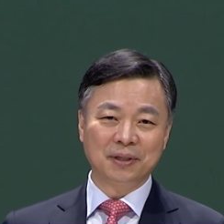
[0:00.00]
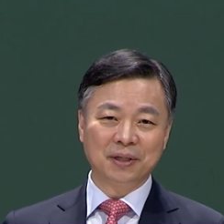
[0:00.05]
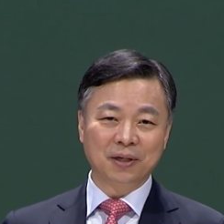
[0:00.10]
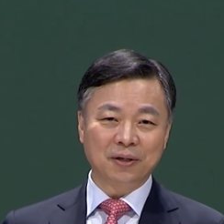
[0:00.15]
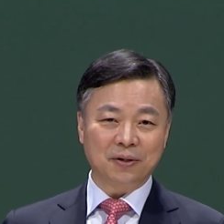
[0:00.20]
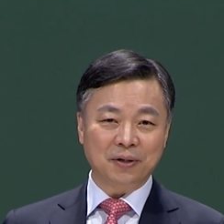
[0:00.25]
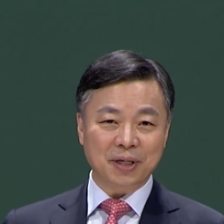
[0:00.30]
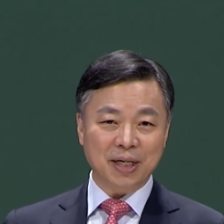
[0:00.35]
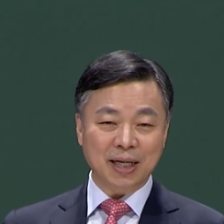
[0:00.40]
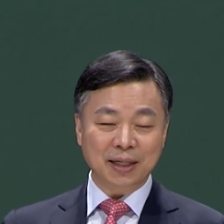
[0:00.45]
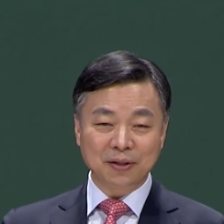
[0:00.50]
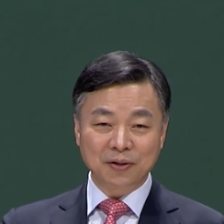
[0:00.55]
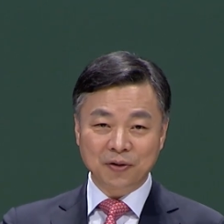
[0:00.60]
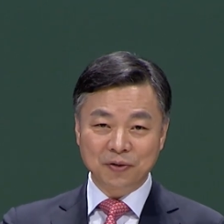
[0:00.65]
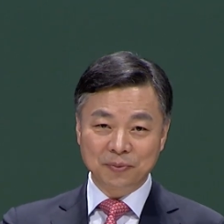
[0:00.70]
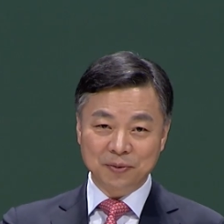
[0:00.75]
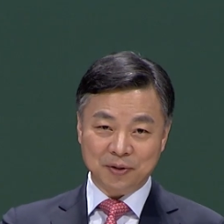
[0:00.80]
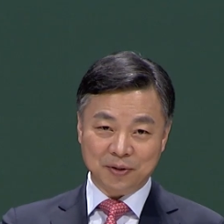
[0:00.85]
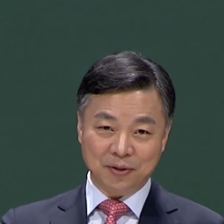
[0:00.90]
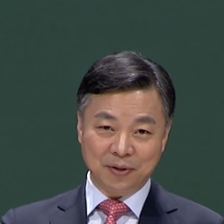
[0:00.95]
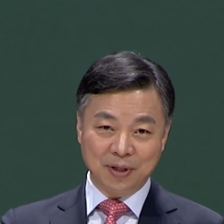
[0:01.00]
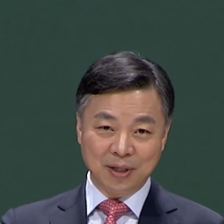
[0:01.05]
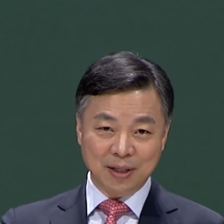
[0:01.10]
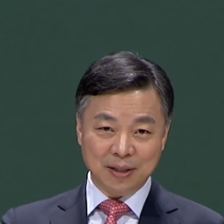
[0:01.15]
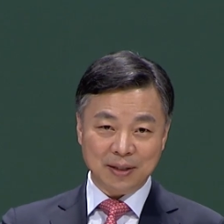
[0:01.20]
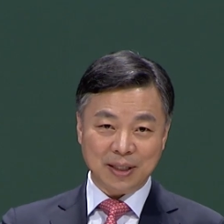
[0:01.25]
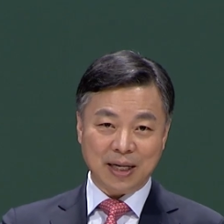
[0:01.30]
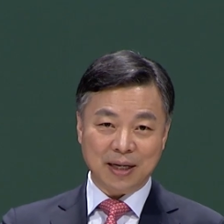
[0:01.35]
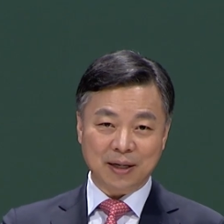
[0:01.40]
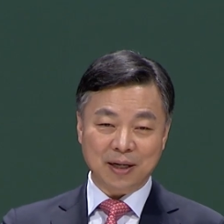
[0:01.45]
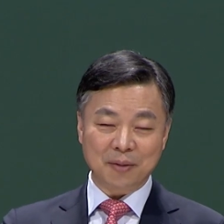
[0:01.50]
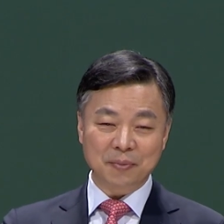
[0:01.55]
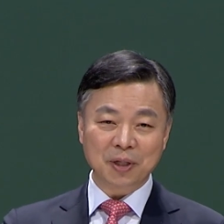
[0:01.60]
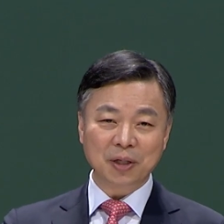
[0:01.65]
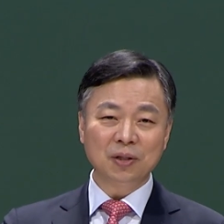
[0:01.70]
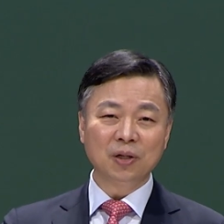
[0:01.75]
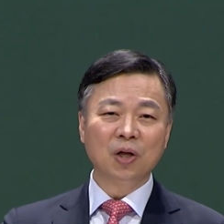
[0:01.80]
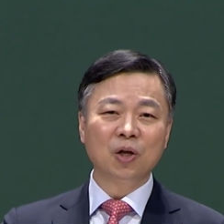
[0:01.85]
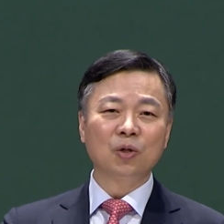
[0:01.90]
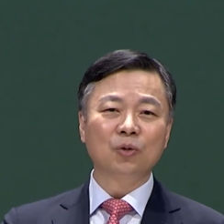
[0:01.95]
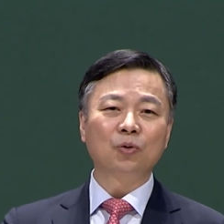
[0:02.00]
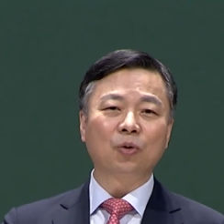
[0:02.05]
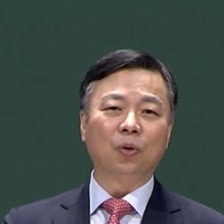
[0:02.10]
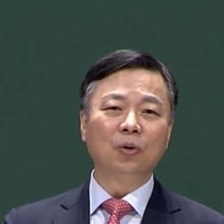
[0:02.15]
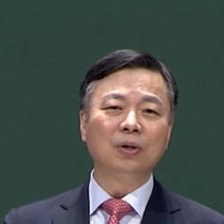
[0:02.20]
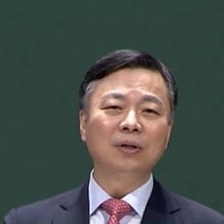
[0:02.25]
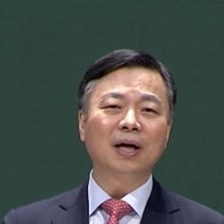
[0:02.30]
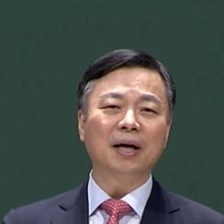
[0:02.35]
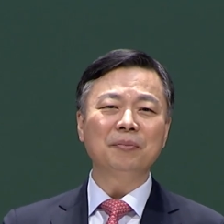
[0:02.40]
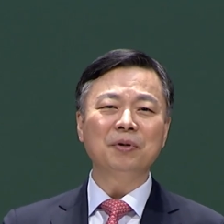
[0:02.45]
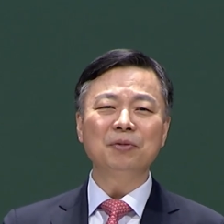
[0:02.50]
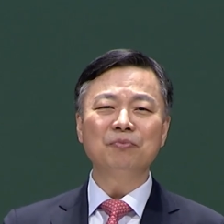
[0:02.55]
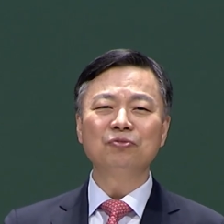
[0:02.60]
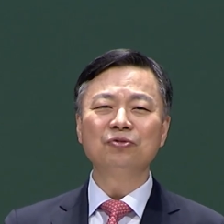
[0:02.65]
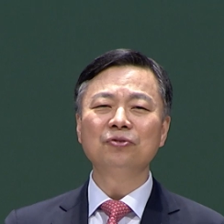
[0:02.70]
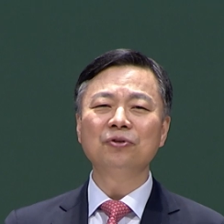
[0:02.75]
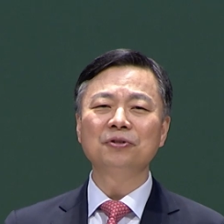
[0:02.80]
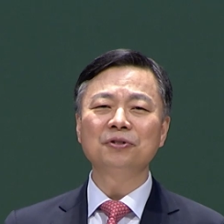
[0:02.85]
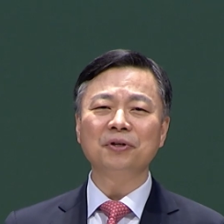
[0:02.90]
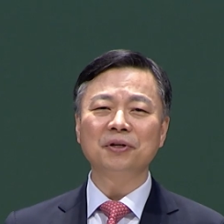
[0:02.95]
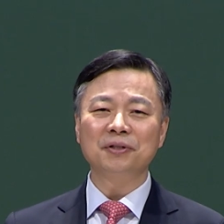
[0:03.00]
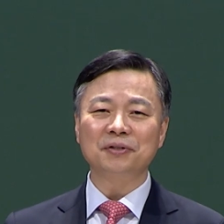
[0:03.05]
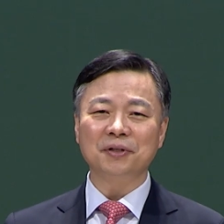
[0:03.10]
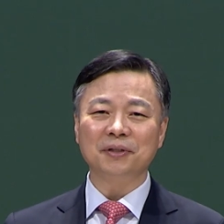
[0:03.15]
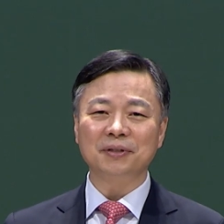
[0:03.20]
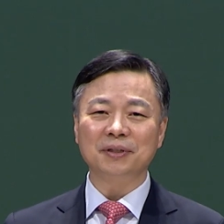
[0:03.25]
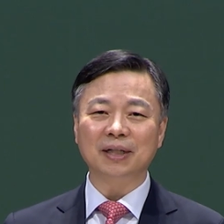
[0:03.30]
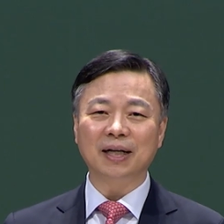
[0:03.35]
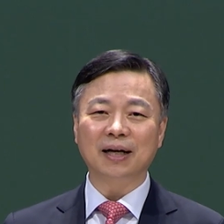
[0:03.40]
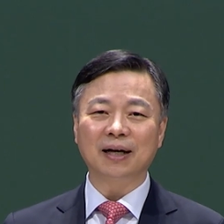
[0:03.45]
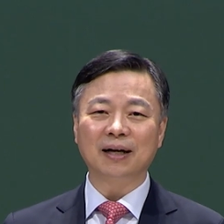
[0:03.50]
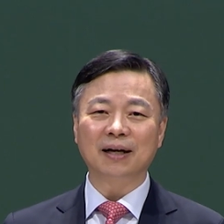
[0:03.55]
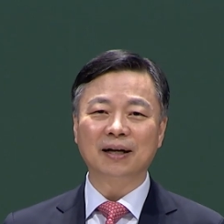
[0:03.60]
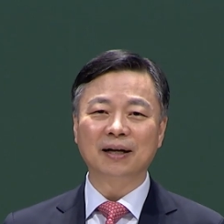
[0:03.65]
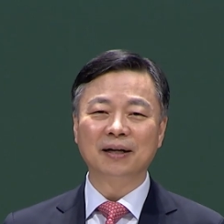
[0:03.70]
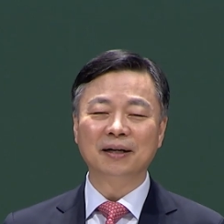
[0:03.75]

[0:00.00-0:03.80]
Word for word: 거기 한 걸음 더 나아가면 돌담이 무너져 있었다.